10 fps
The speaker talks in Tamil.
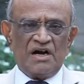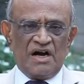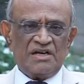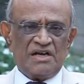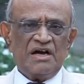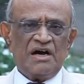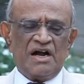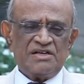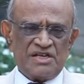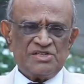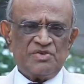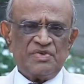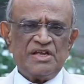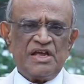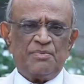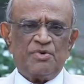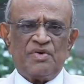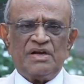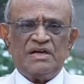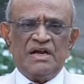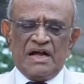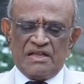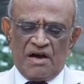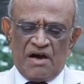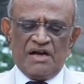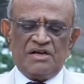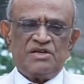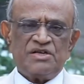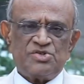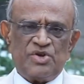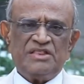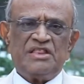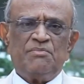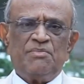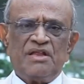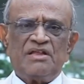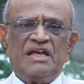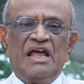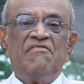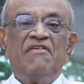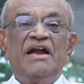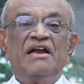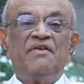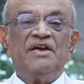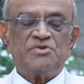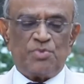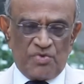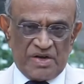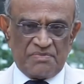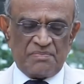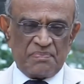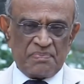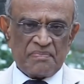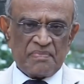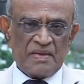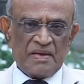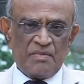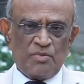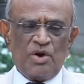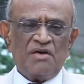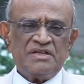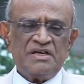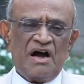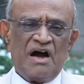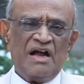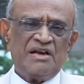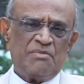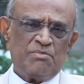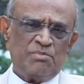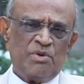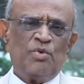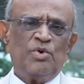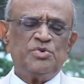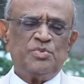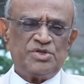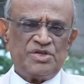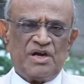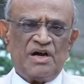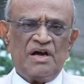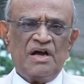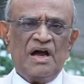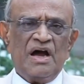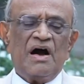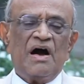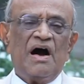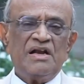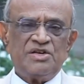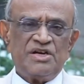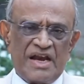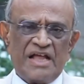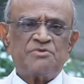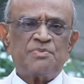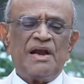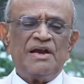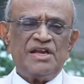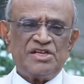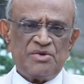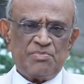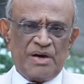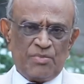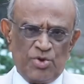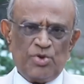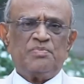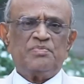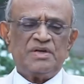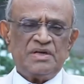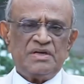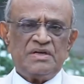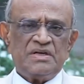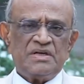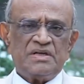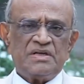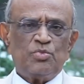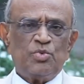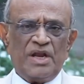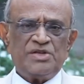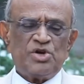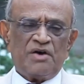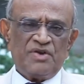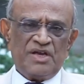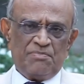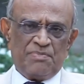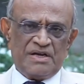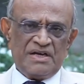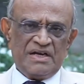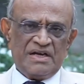ஹார்ட்டில் ஹார்ட் சர்ஜன் வந்து என்ன போடுவார் இந்த ஹார்ட்டை ஸ்ட்ரென்தன் பண்ணுறதுக்கு எல் வேட் டிவைஸ் போடுவார் மூணாவது ஹார்ட் ரொம்ப ஓஞ்சி போச்சுன்னா ஹார்ட்டு டிரான்ஸ்பிளான்டேஷன் பண்ண முடியும் மூளைச்சாவு ஏற்பட்ட